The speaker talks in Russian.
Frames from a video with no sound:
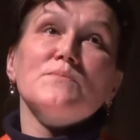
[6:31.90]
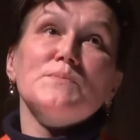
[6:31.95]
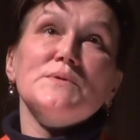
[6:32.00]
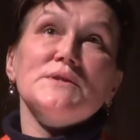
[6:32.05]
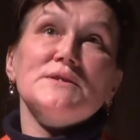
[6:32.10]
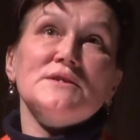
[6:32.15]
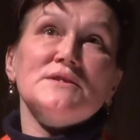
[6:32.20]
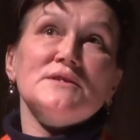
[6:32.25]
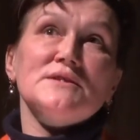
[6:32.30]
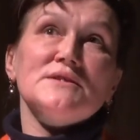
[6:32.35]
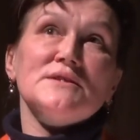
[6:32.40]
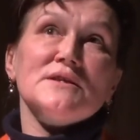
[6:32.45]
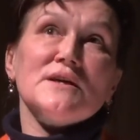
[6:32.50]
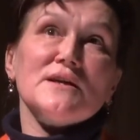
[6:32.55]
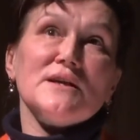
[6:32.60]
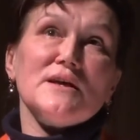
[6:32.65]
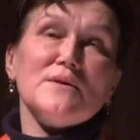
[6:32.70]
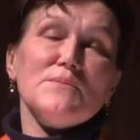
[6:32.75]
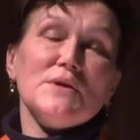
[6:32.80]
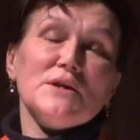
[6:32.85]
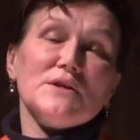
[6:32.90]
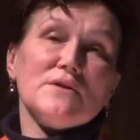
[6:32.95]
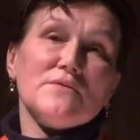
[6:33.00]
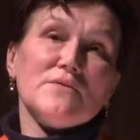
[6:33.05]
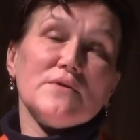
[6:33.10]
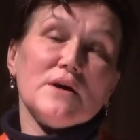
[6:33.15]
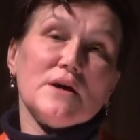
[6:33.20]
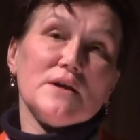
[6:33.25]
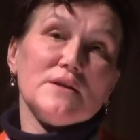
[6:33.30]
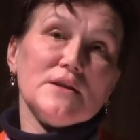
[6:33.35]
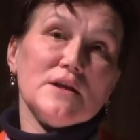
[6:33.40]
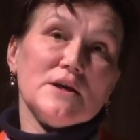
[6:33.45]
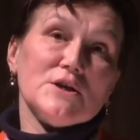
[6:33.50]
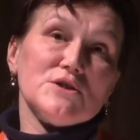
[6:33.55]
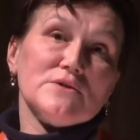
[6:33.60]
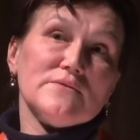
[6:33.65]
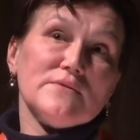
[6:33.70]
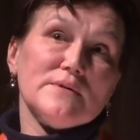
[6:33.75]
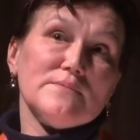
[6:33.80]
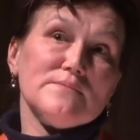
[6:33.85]
В 50 километров от
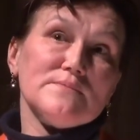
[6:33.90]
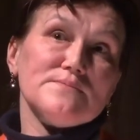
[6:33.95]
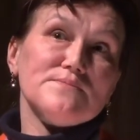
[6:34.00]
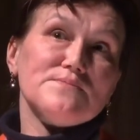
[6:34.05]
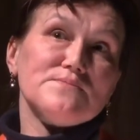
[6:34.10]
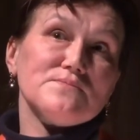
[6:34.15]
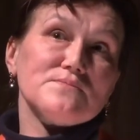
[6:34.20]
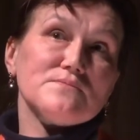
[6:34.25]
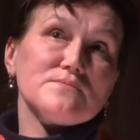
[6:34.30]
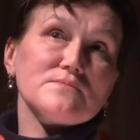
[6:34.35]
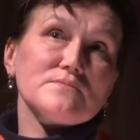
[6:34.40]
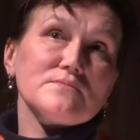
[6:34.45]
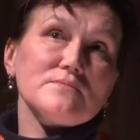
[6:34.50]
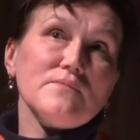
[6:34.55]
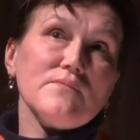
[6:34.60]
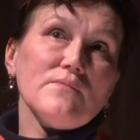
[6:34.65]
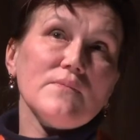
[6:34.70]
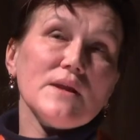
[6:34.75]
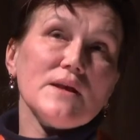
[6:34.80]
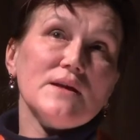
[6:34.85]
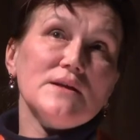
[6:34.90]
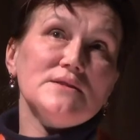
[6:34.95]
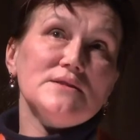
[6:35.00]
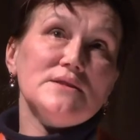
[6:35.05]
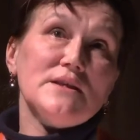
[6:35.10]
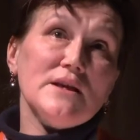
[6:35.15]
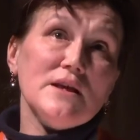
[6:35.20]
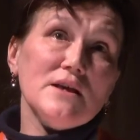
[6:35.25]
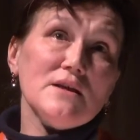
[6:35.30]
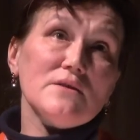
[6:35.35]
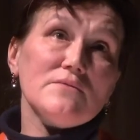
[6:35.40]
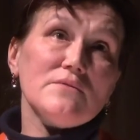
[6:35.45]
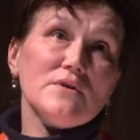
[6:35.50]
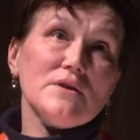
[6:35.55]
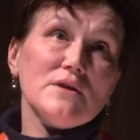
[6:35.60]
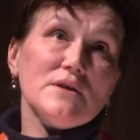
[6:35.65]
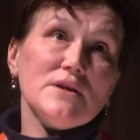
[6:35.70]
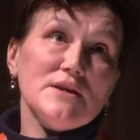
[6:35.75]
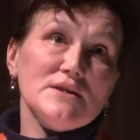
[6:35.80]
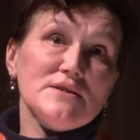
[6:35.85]
нашего
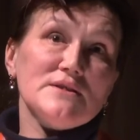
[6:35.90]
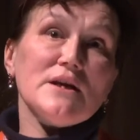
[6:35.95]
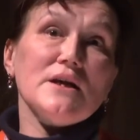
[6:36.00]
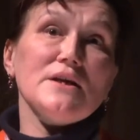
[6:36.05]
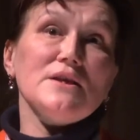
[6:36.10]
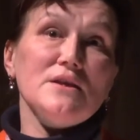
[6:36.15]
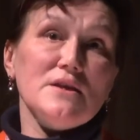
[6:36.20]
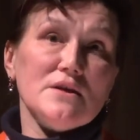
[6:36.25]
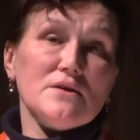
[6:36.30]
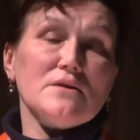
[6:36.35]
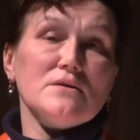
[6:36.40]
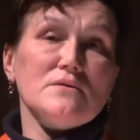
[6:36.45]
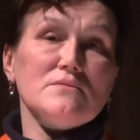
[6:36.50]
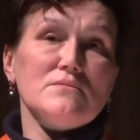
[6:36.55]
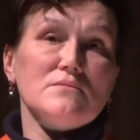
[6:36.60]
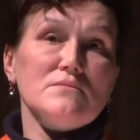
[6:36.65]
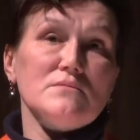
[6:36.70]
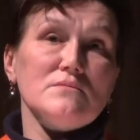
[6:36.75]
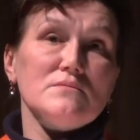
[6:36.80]
Стрелова есть родник –